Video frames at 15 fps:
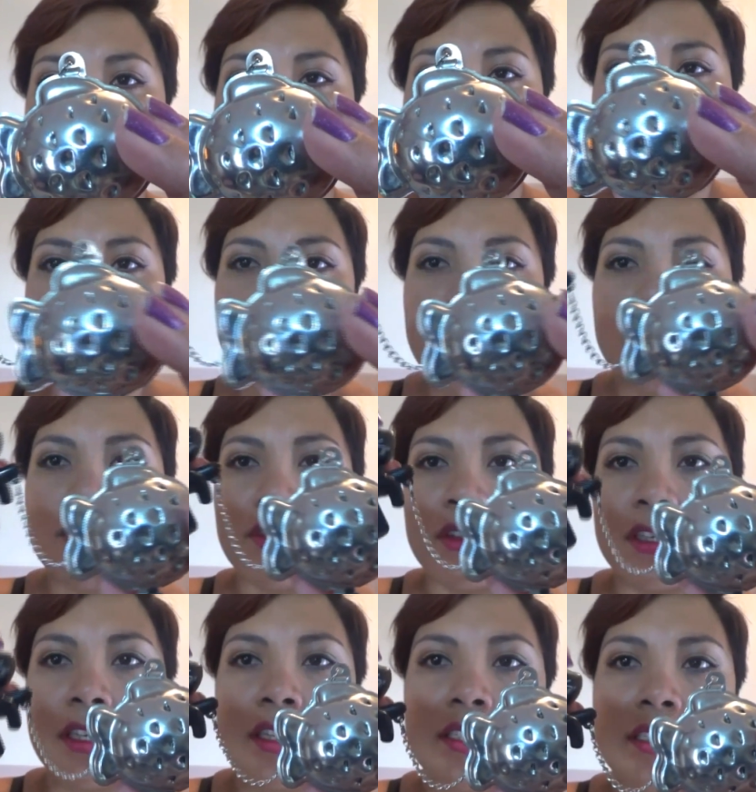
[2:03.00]
pescadito
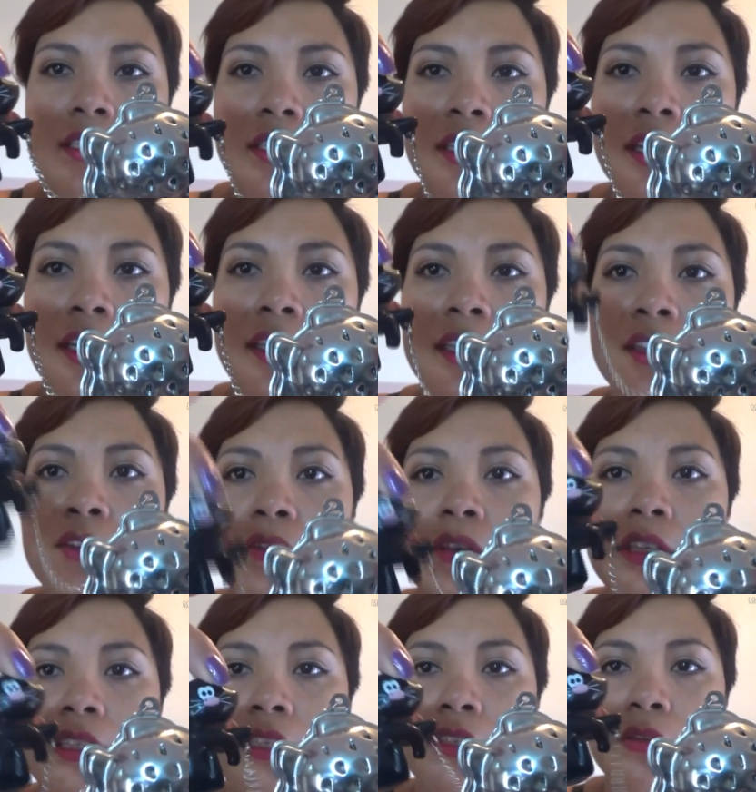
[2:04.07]
y este es el gatito
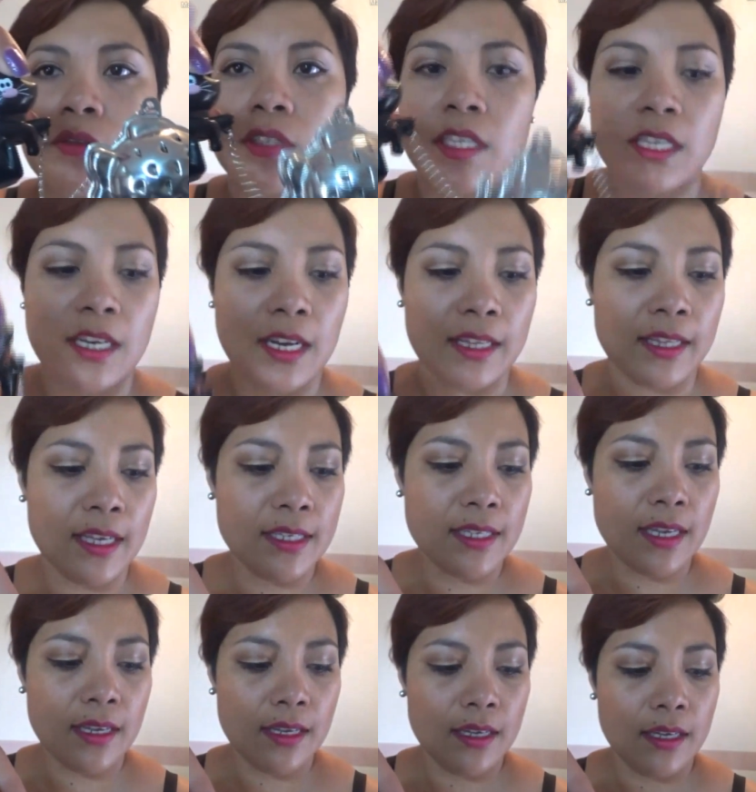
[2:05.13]
que se sostiene en la
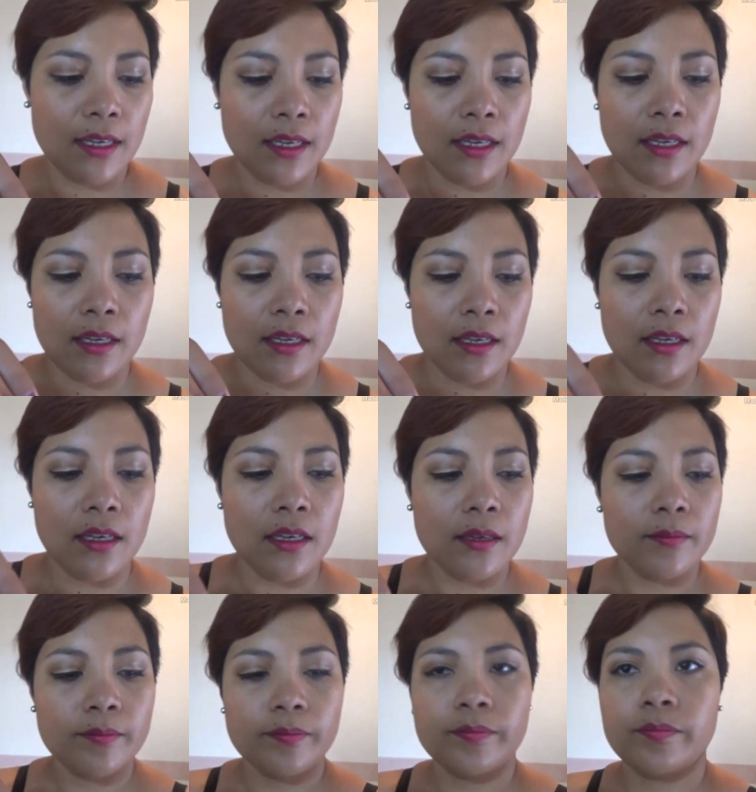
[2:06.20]
taza.
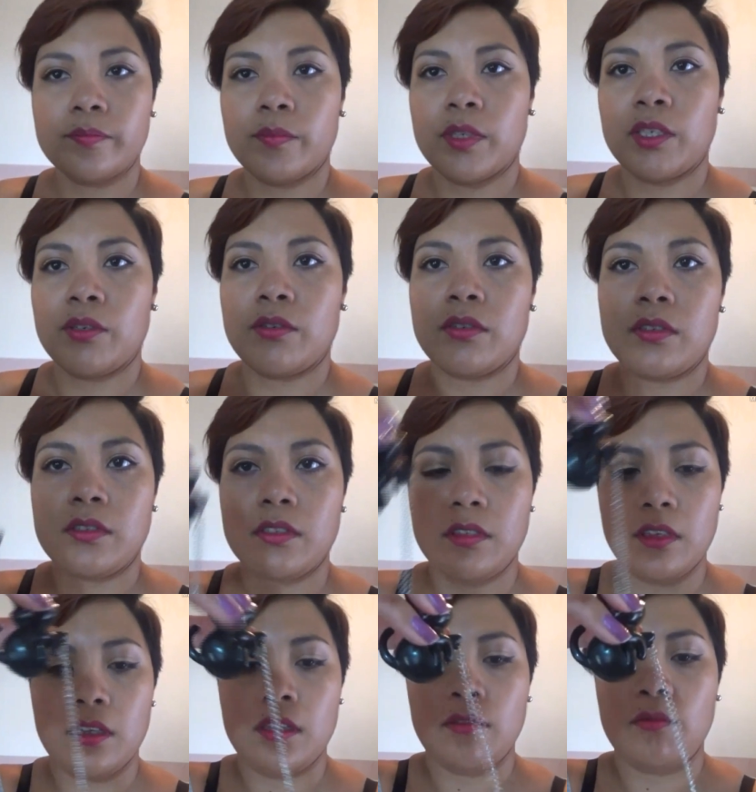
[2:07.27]
Em, bueno,
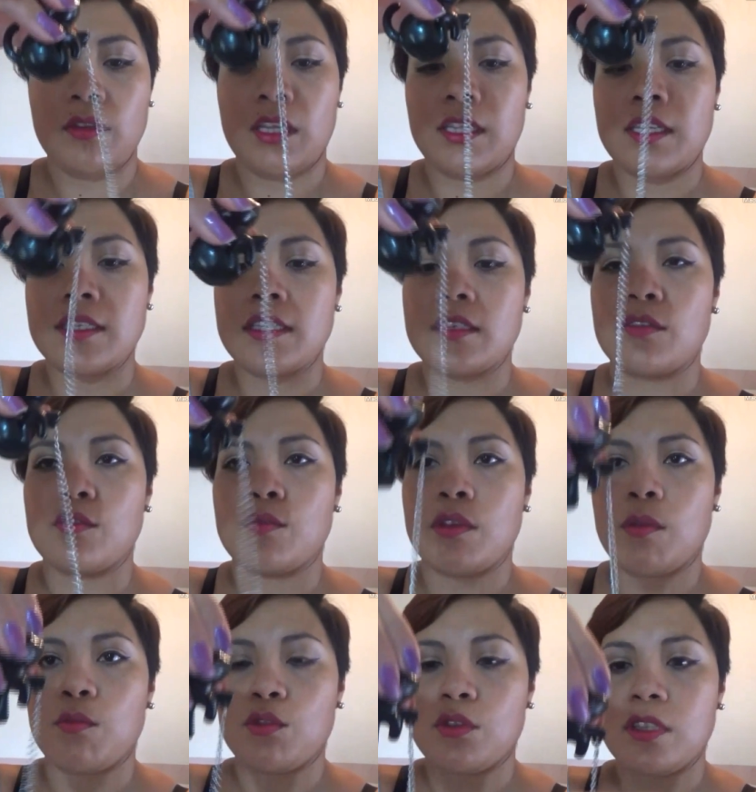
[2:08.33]
en la taza se los voy
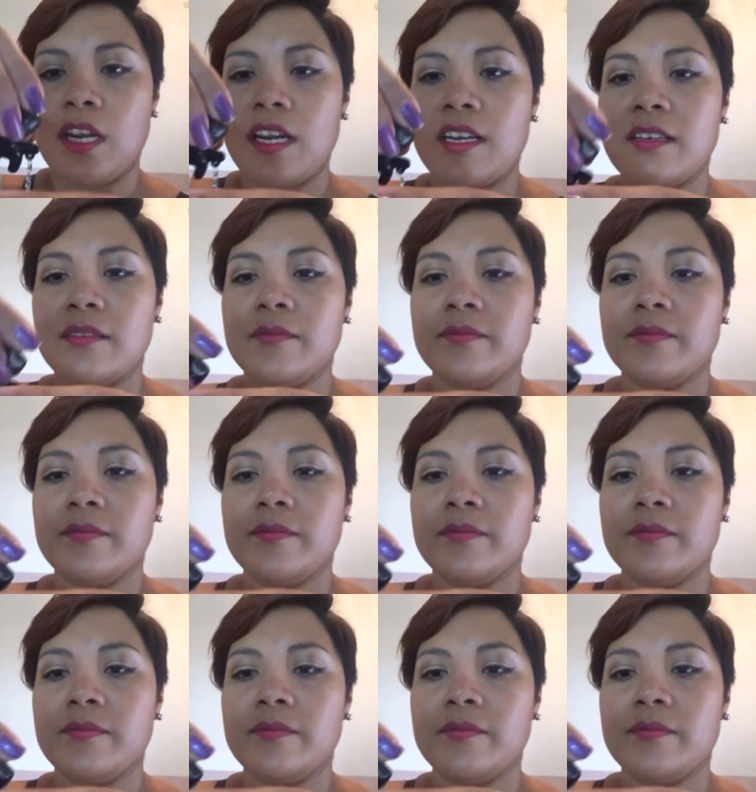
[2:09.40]
a mostrar